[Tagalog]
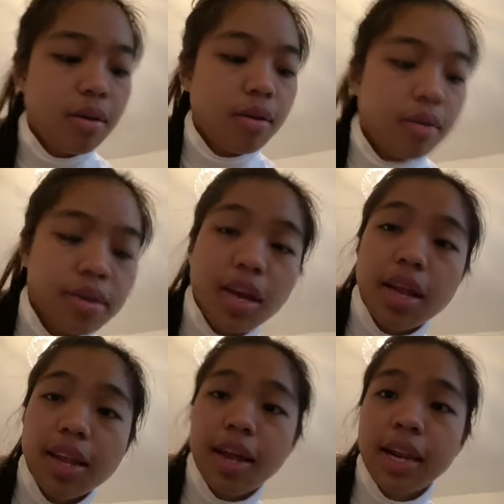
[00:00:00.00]
Saka
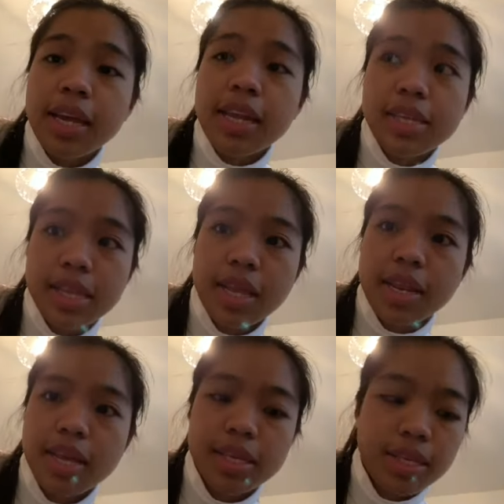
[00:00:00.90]
na ang
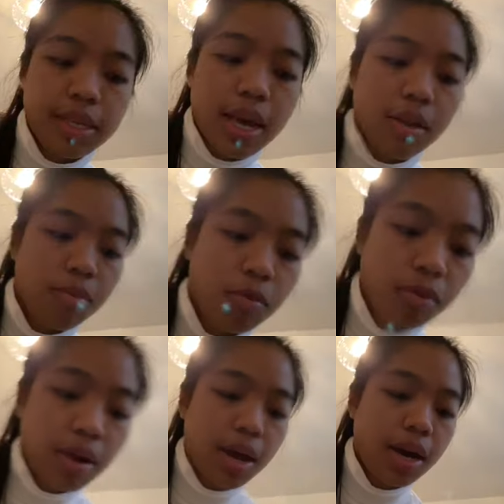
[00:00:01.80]
linis-linis, ano
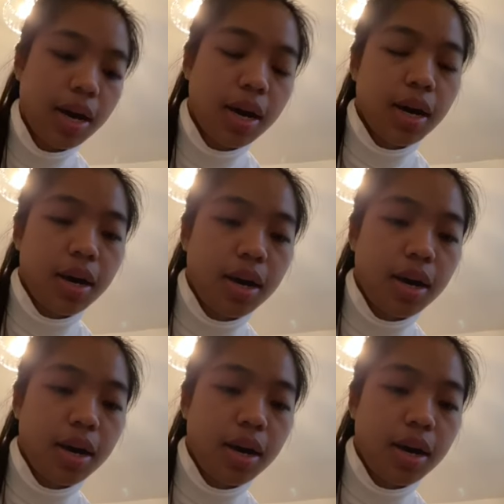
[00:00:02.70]
muna, ah,